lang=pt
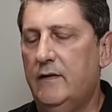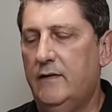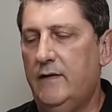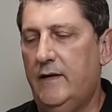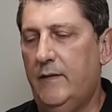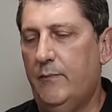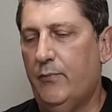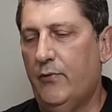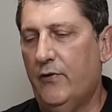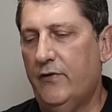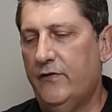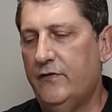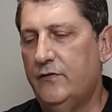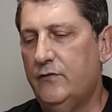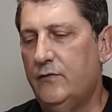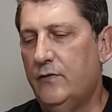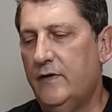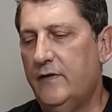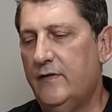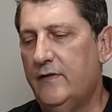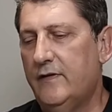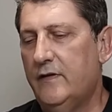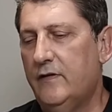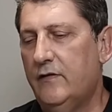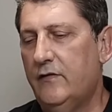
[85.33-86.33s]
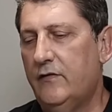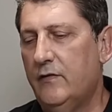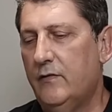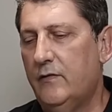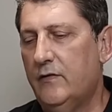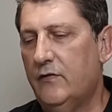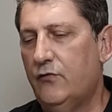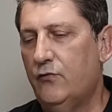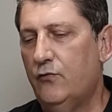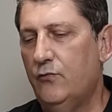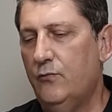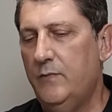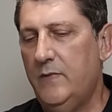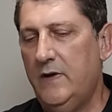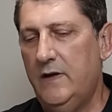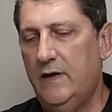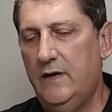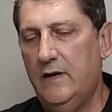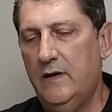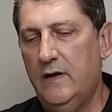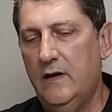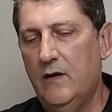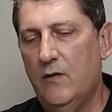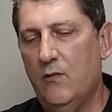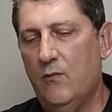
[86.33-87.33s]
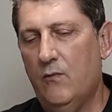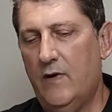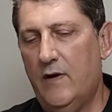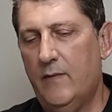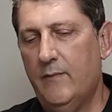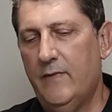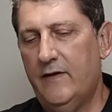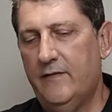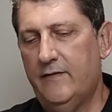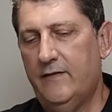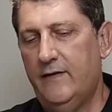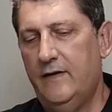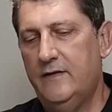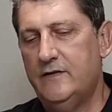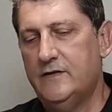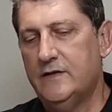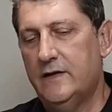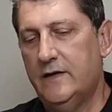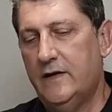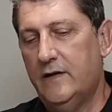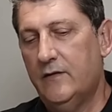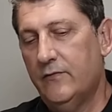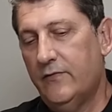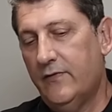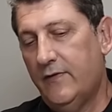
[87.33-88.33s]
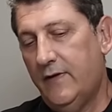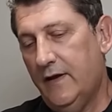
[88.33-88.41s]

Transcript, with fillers: Depois de dois anos eu assumi um armazém de grãos,